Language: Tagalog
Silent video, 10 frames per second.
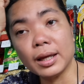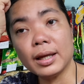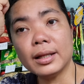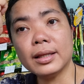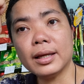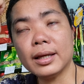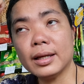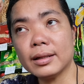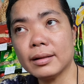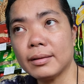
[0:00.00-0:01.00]

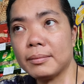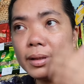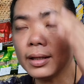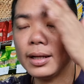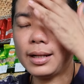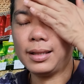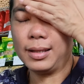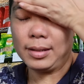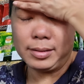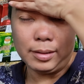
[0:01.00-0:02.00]
init. My God.
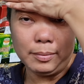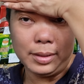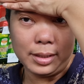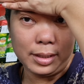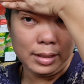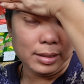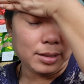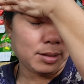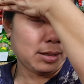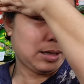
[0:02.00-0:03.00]
mag
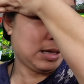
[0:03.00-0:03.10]
init.